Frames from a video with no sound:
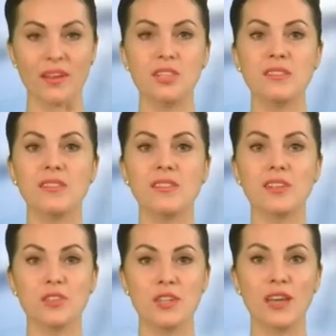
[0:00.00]
родители
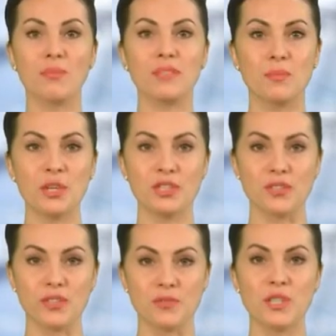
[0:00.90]
должны
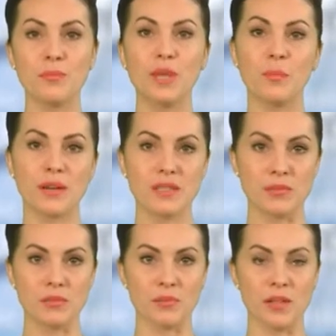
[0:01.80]
обеспечить их всем
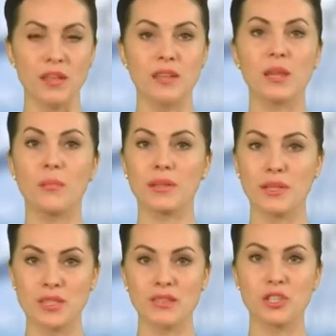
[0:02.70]
необходимым для
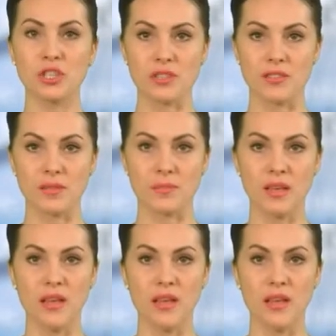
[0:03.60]
полноценной жизни.